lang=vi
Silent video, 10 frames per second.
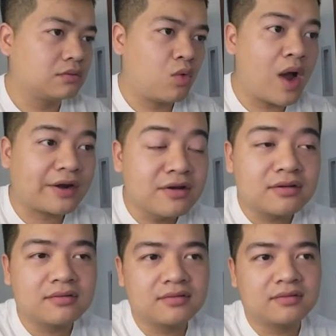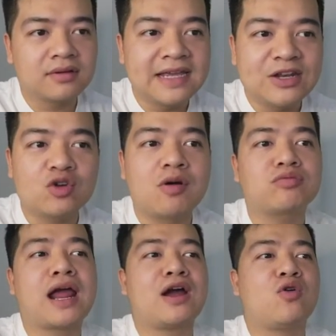Hoàng Đức đi đội
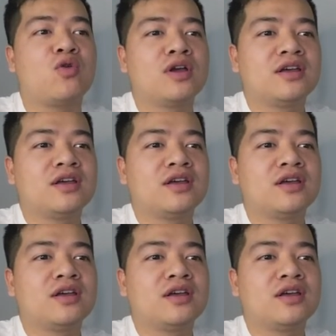bóng nào